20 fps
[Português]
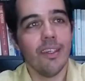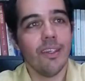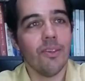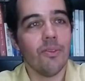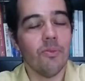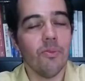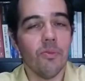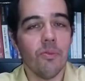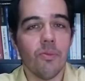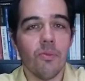
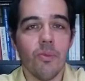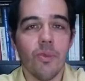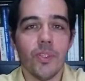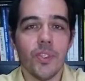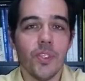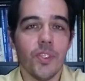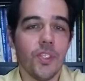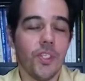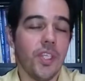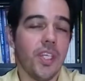com
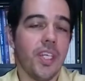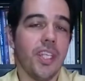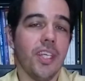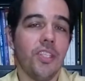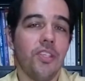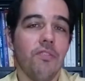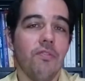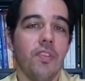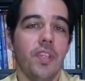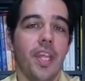coisas de
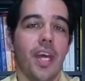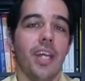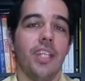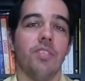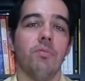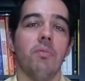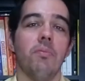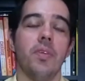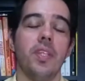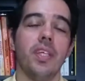criatividade de
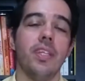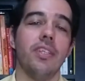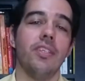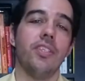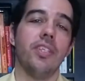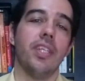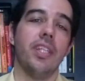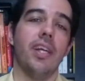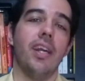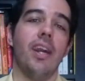uma maneira
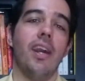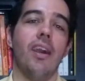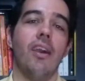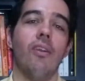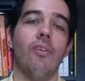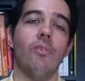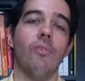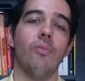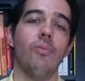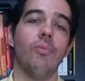
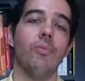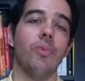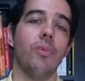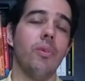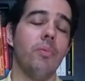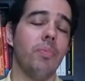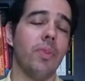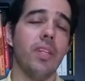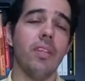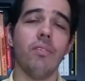geral, o
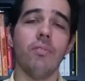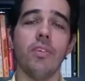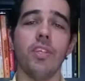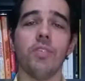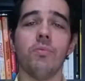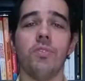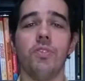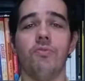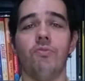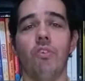
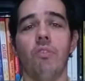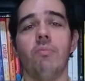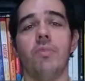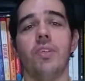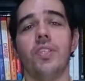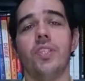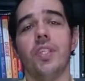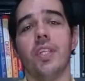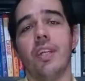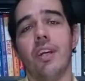empreendedorismo de forma
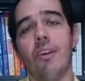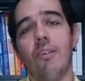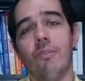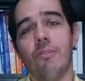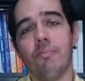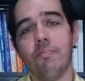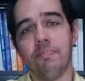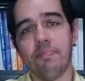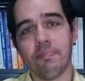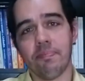
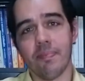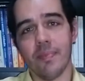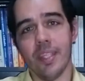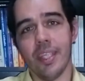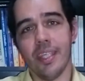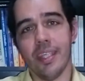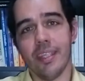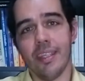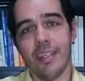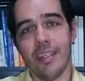geral,
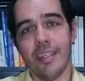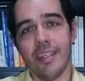né?